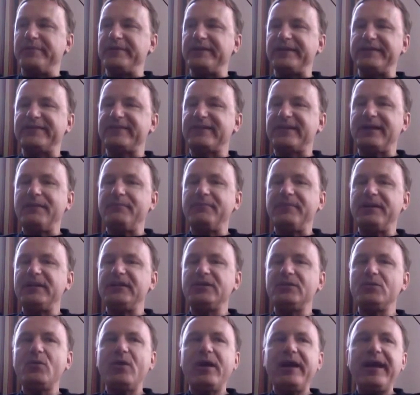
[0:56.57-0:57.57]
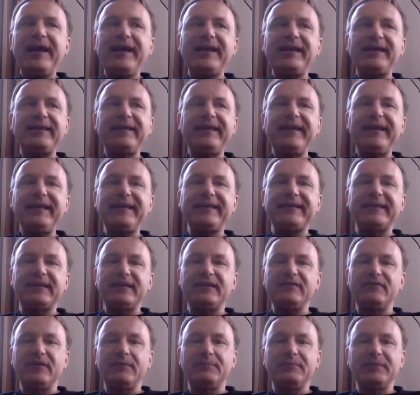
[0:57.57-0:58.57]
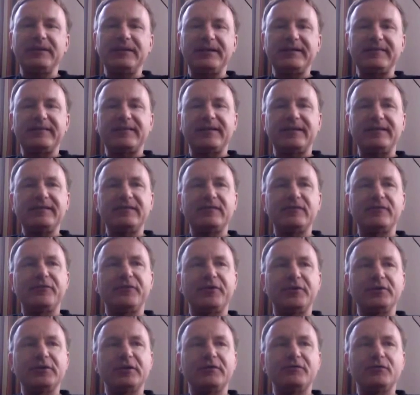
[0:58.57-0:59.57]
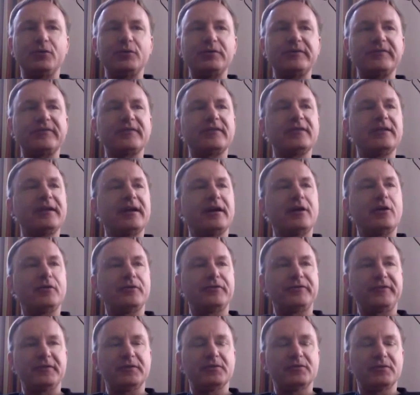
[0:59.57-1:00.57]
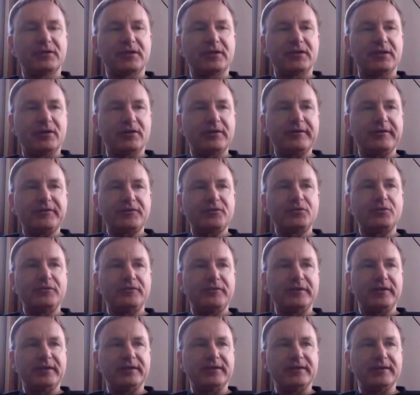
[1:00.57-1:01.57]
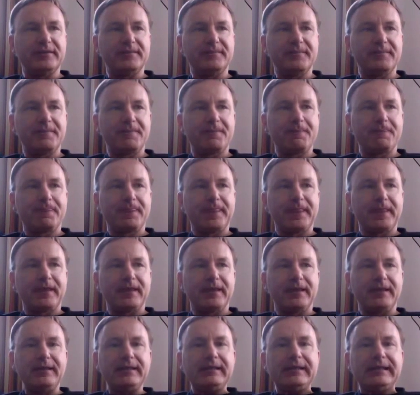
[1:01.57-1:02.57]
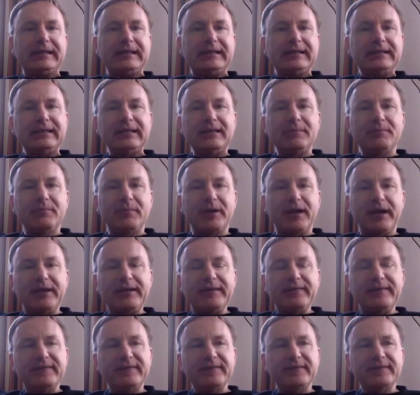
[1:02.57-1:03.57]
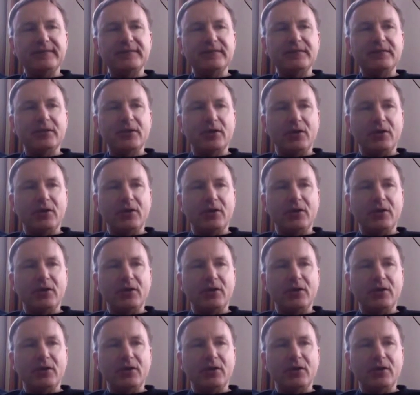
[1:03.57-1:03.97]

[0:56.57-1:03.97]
Das kann man nur erkennen, wenn man das Ganze von der Wurzel her aufzählt. Und genau das tun wir hier. Ja? Die meisten